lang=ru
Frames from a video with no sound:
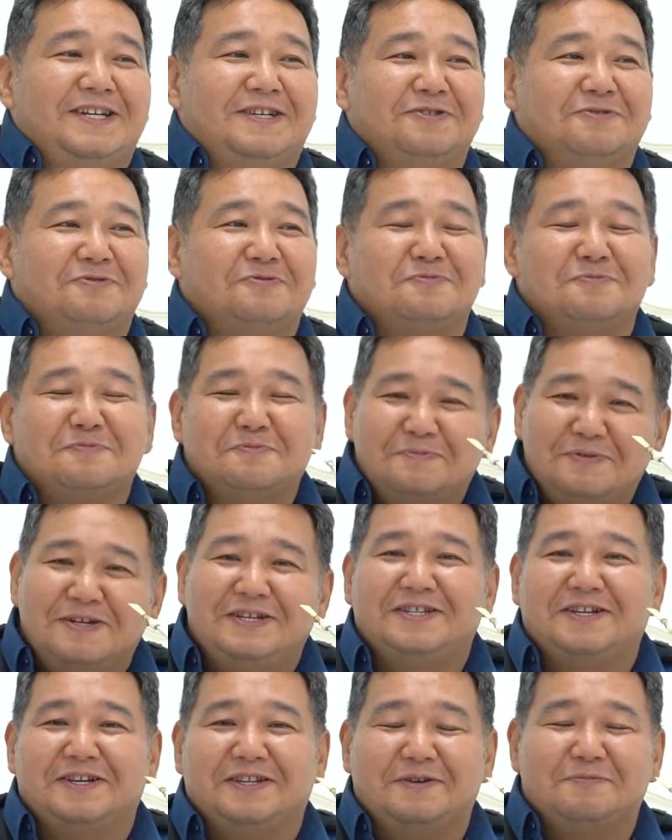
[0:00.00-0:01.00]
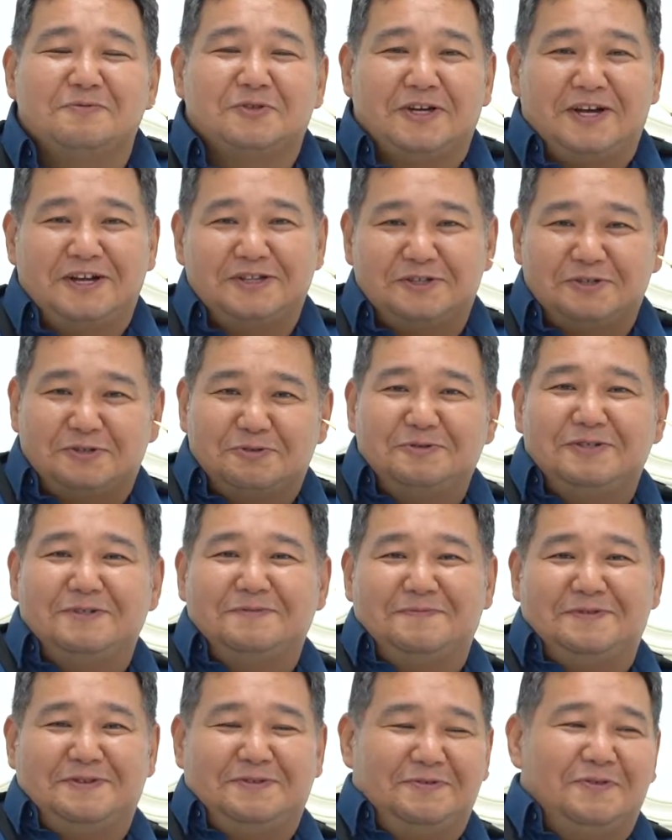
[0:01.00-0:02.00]
Ну, мы иногда музыканты
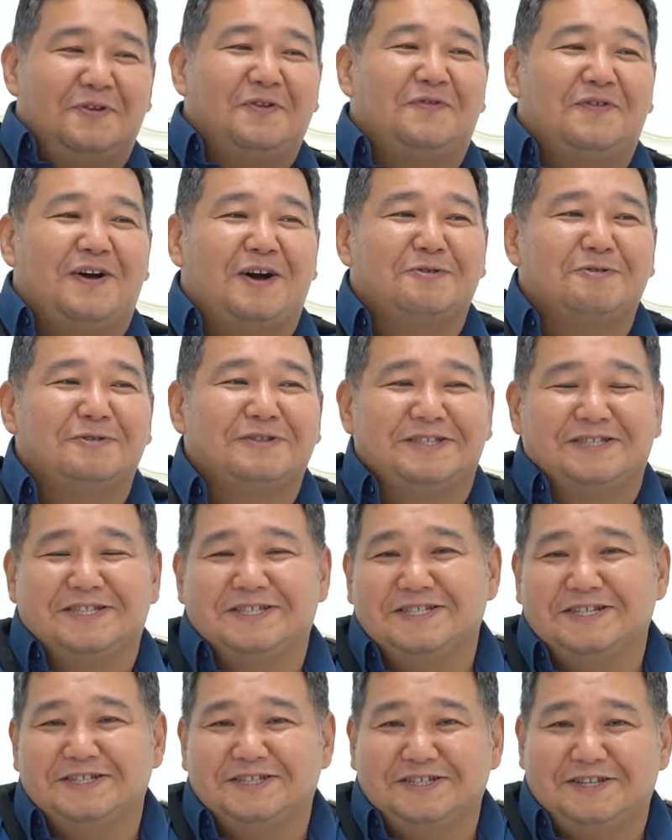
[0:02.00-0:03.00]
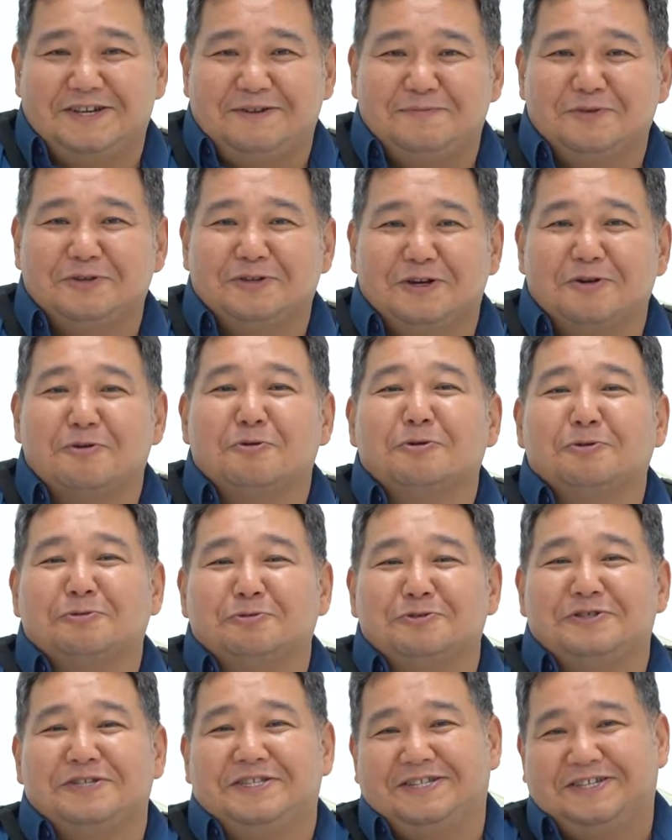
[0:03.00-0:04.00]
шутим, говорим, фа год — это значит ребенок год
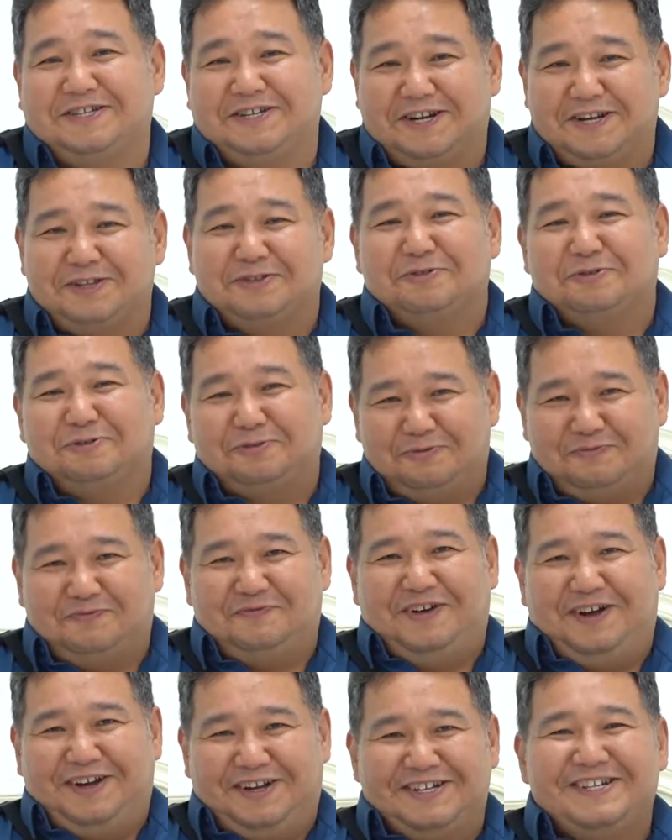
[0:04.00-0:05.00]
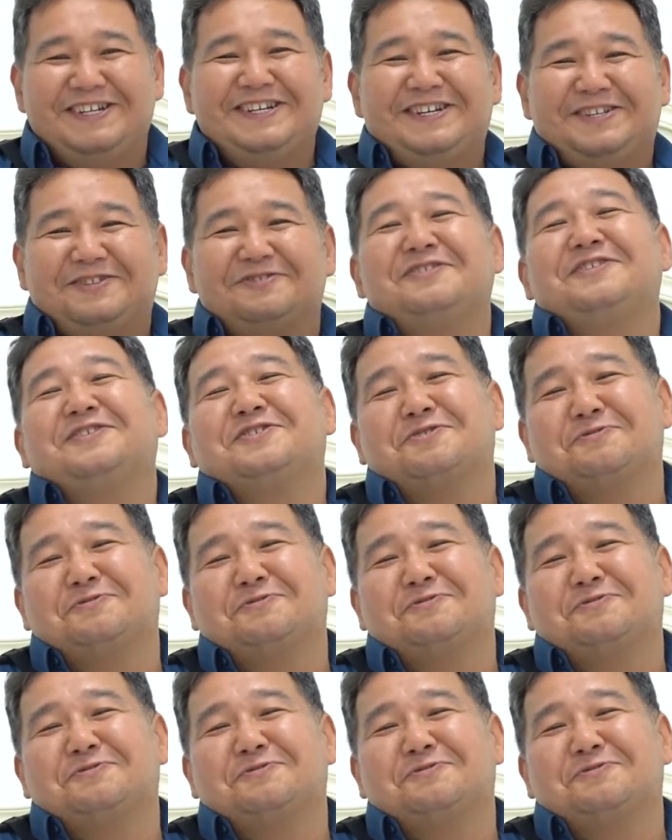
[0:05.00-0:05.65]
учится играть ноту фа. Но ну, это